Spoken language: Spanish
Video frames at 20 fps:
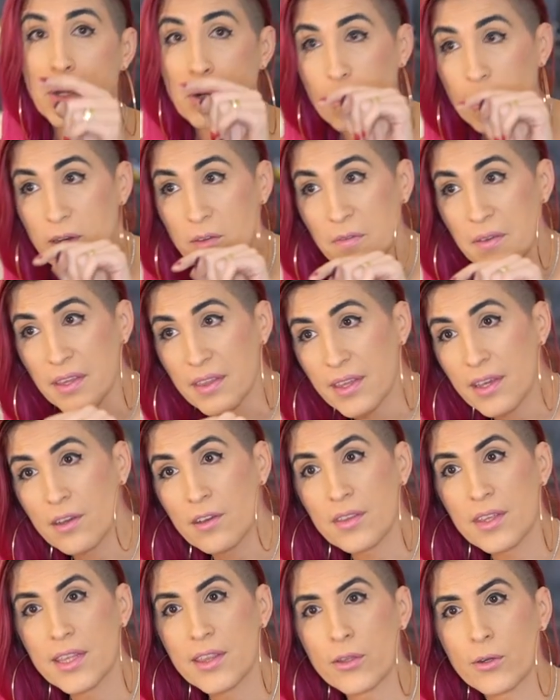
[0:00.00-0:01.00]
pero el video
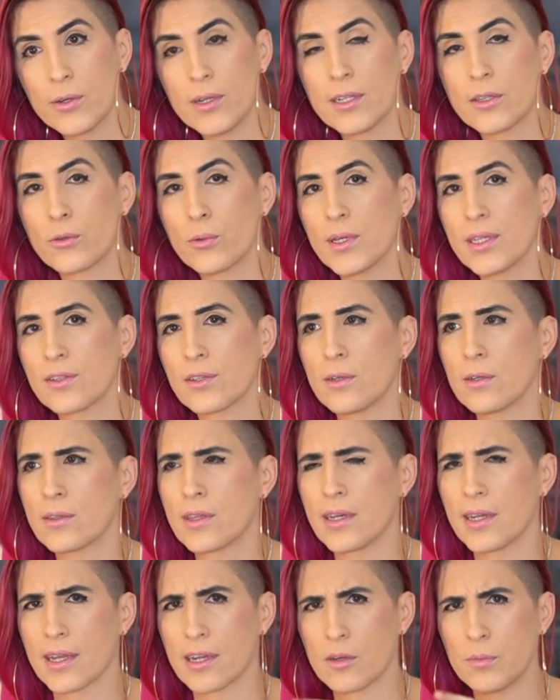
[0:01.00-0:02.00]
dentro del tweet solo
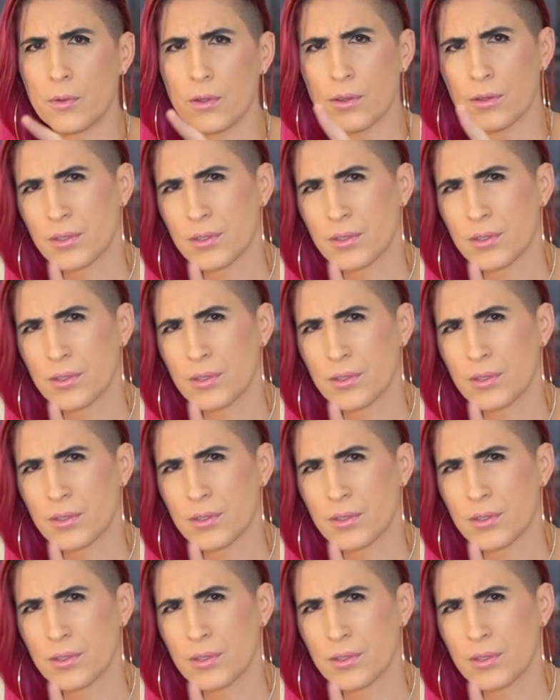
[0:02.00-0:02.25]
tenía como